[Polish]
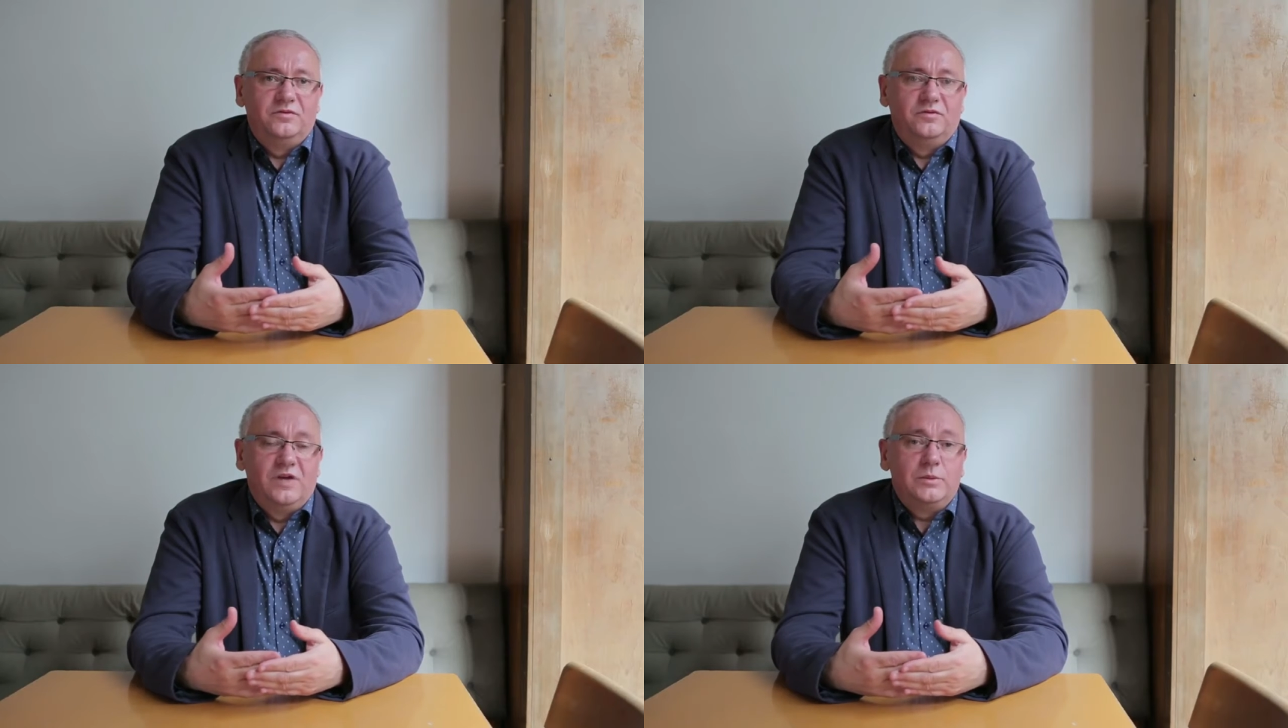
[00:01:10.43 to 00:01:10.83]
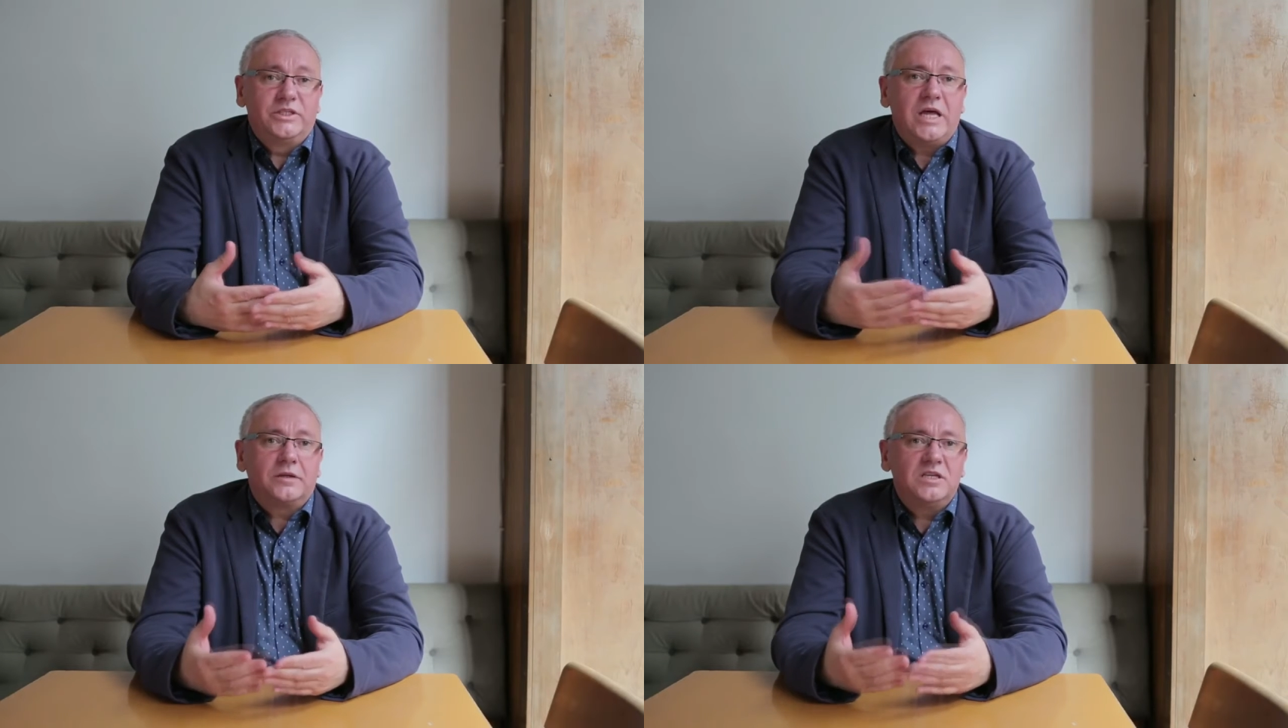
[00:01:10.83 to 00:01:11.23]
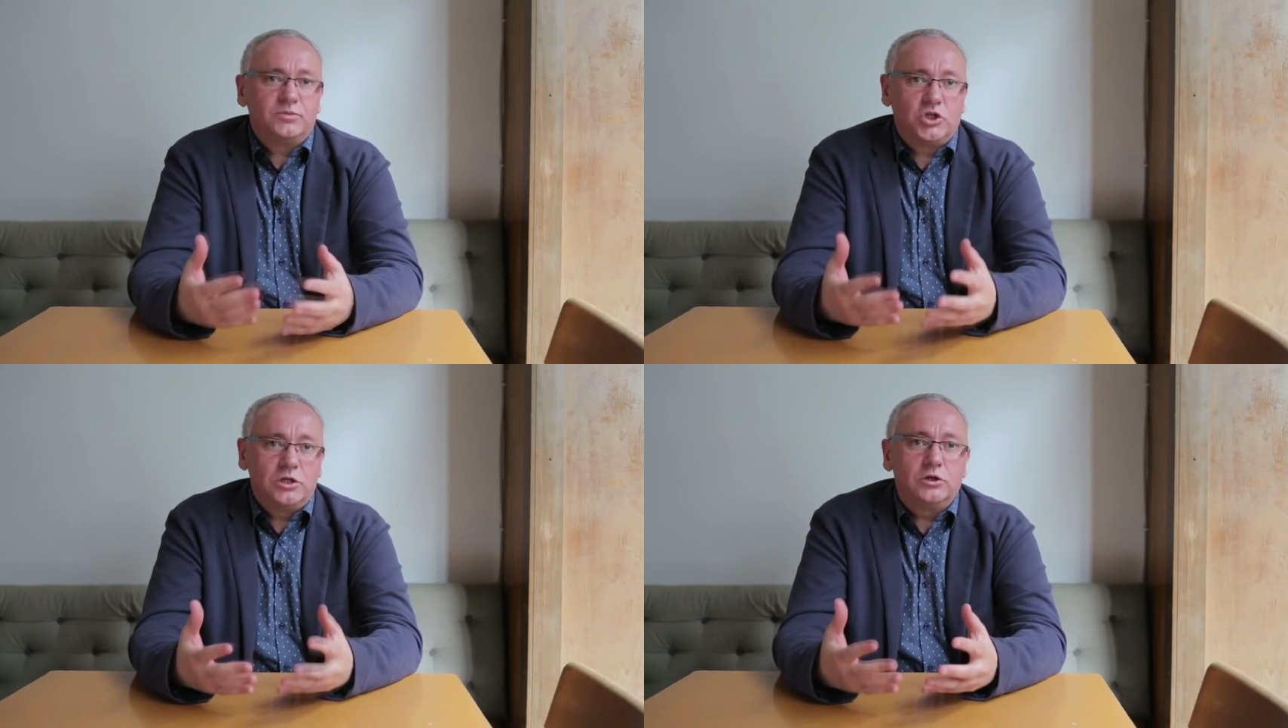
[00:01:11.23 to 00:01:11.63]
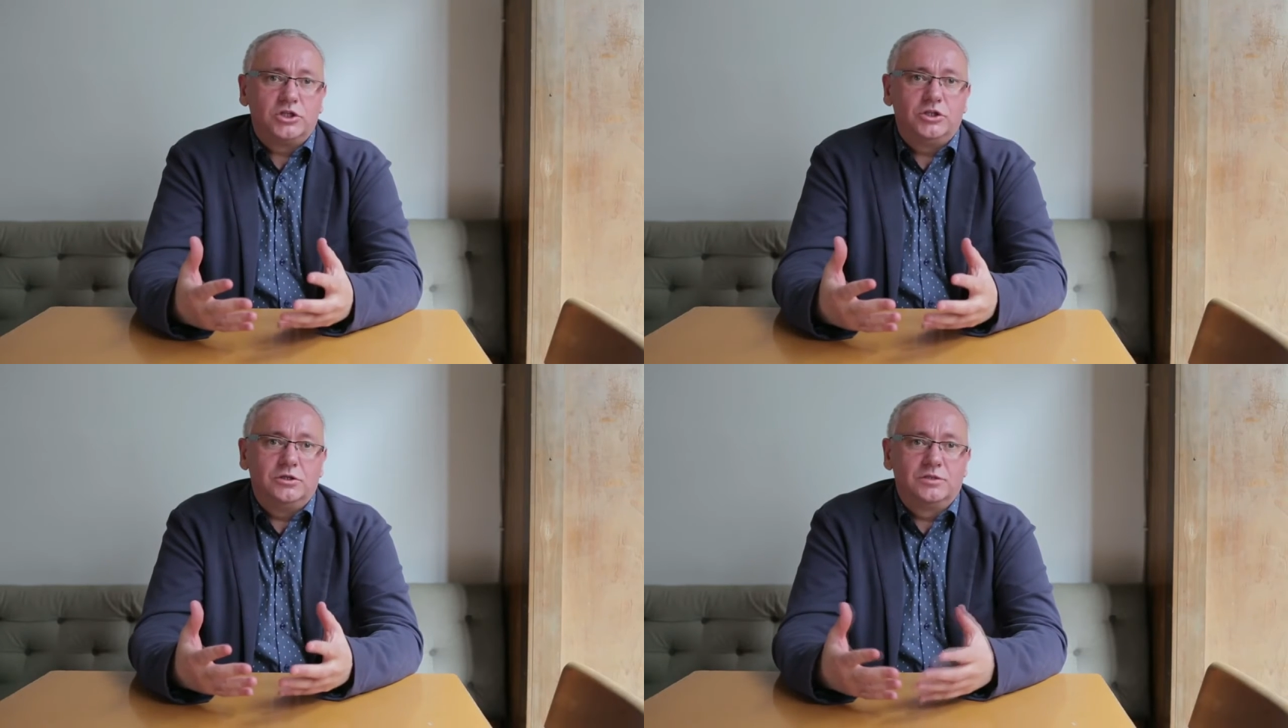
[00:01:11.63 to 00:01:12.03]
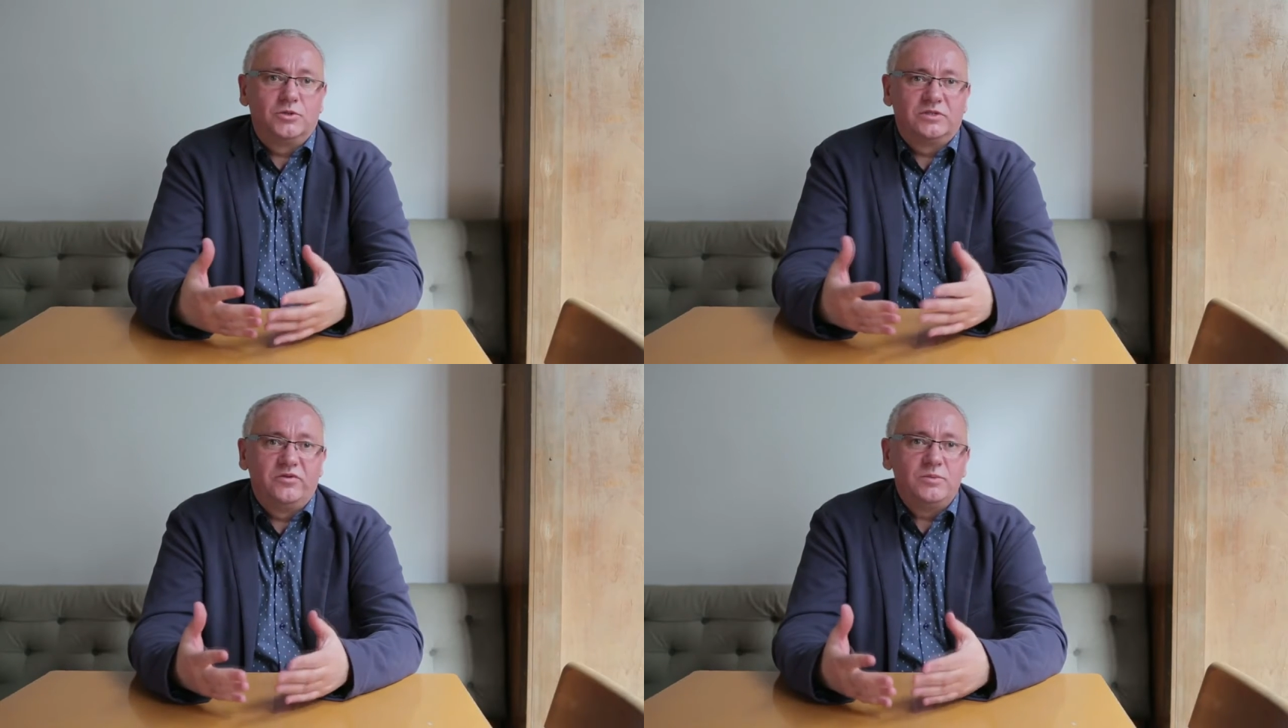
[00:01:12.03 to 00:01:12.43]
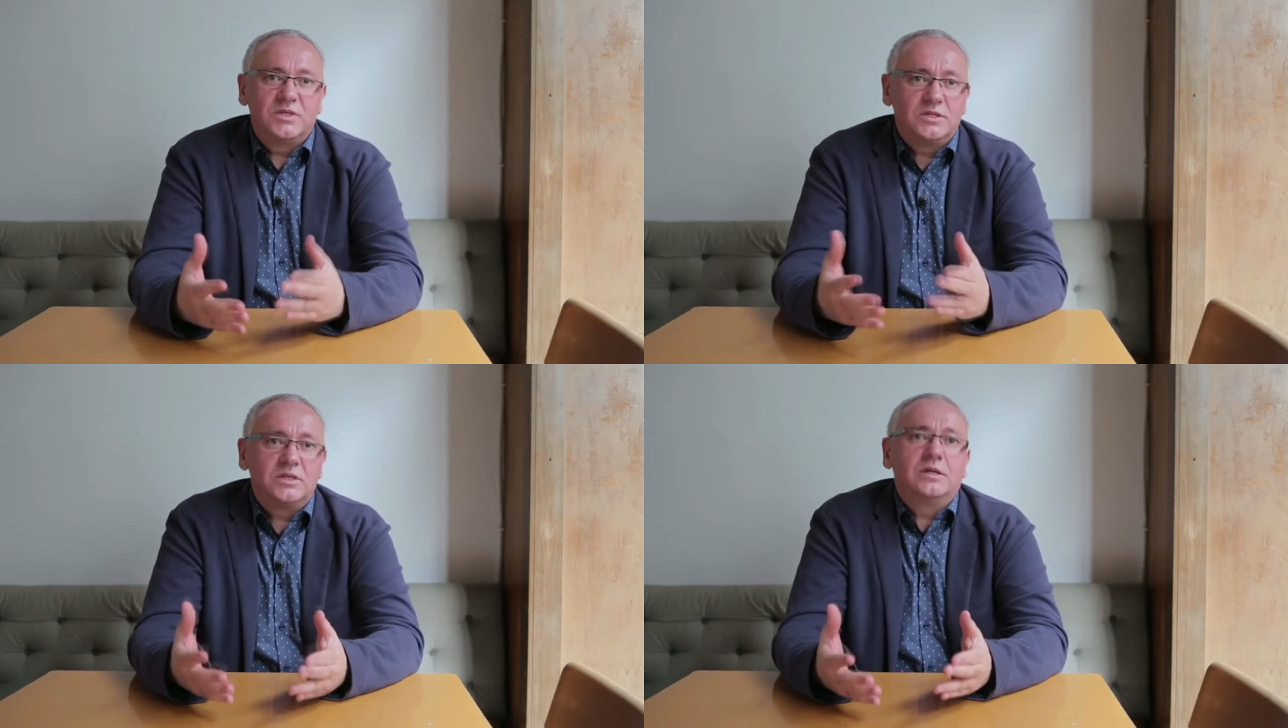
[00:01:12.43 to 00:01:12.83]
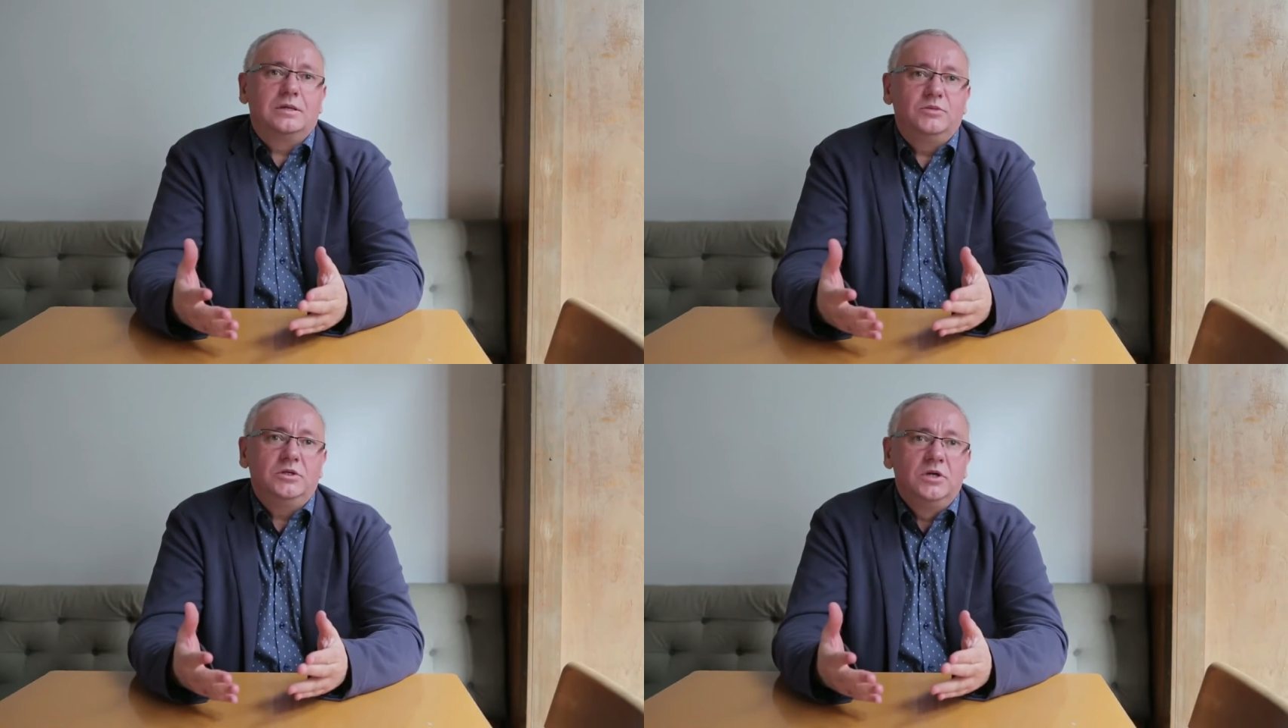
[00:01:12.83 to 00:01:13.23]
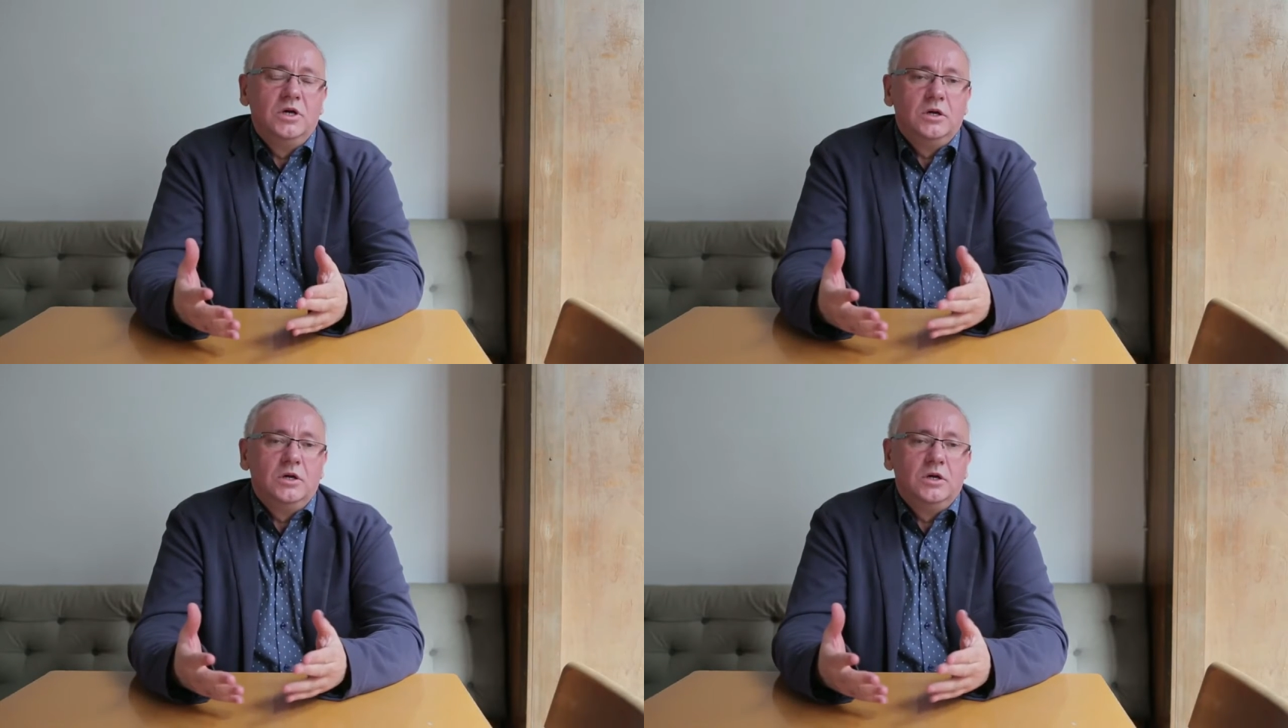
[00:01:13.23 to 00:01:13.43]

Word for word: w elementarnej sprzeczności z podstawowymi zasadami,